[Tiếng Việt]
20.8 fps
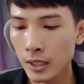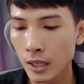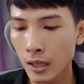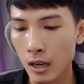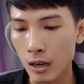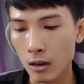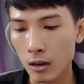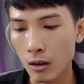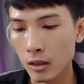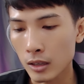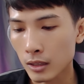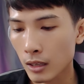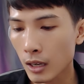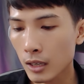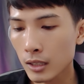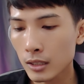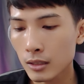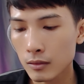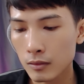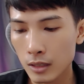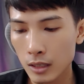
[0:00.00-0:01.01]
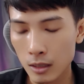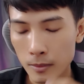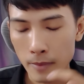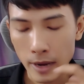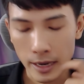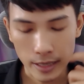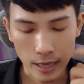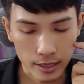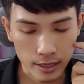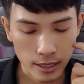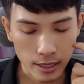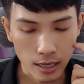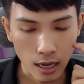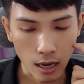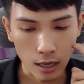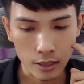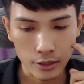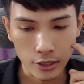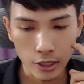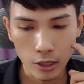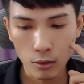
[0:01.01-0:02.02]
rồi đó à, bạn đã sẽ
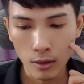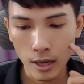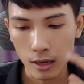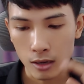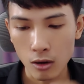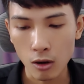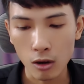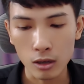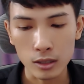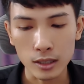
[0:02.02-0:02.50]
đợi xíu ha rồi